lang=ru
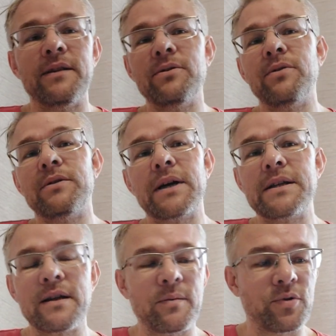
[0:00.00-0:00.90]
Но
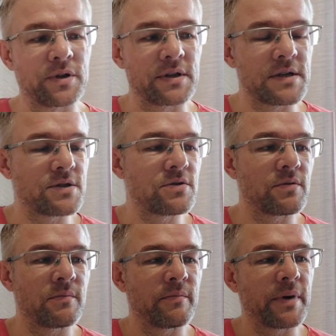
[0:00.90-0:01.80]
так не работает. Здесь
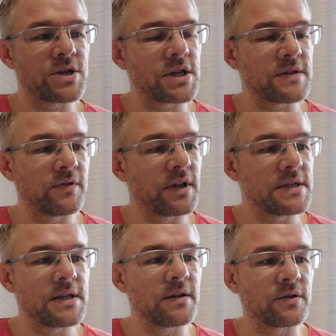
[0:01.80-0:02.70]
то, божественная
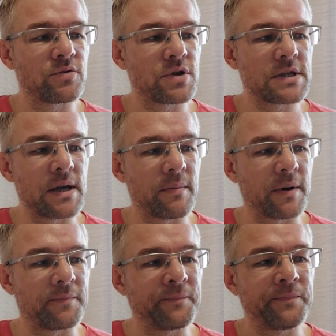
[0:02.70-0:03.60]
сила то же
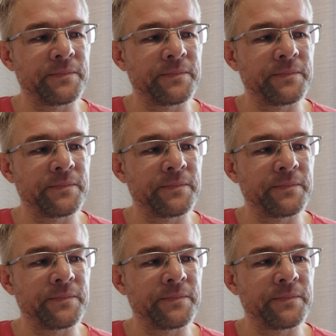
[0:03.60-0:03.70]
самое.